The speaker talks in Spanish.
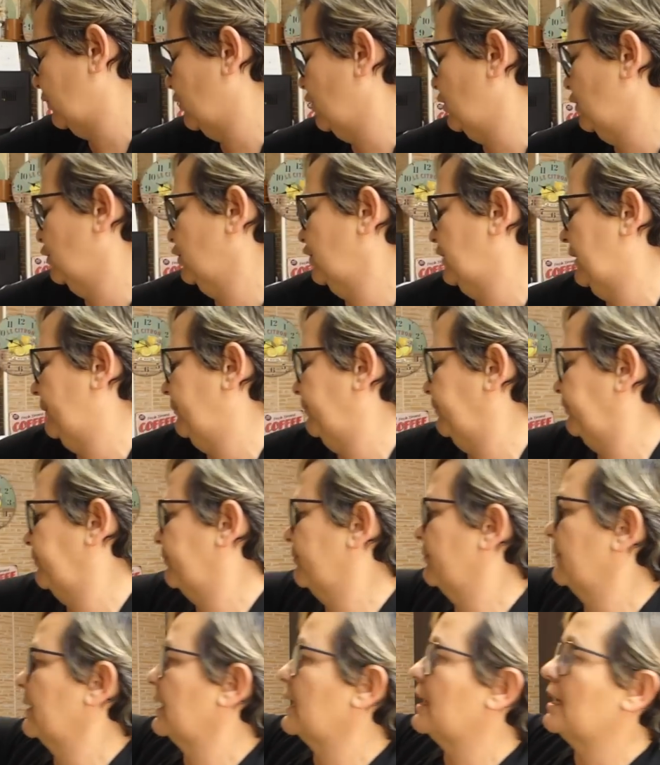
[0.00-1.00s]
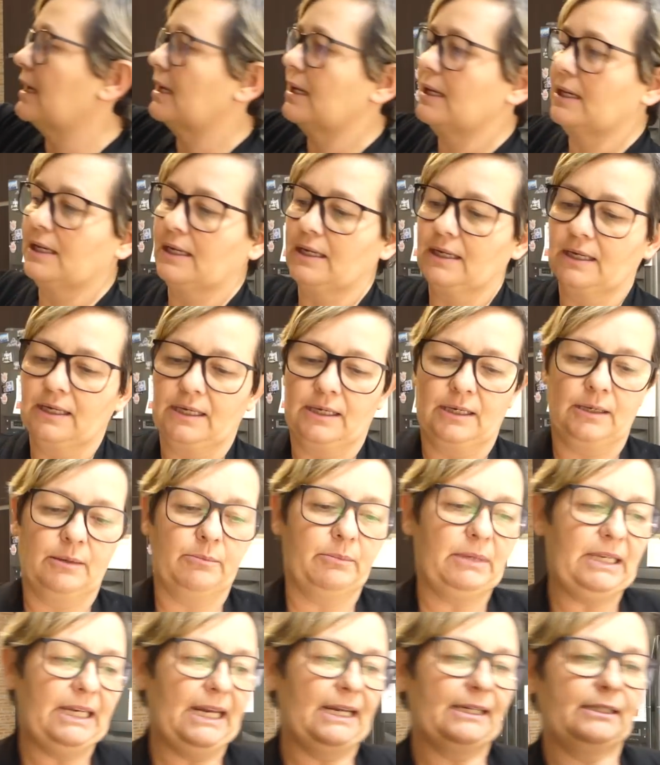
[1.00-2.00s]
no lo sé.
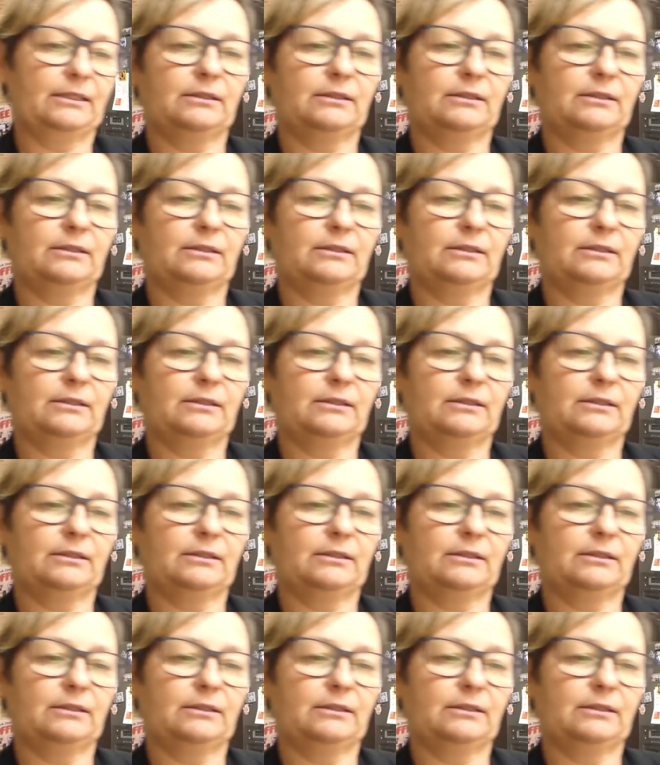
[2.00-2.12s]
Mira,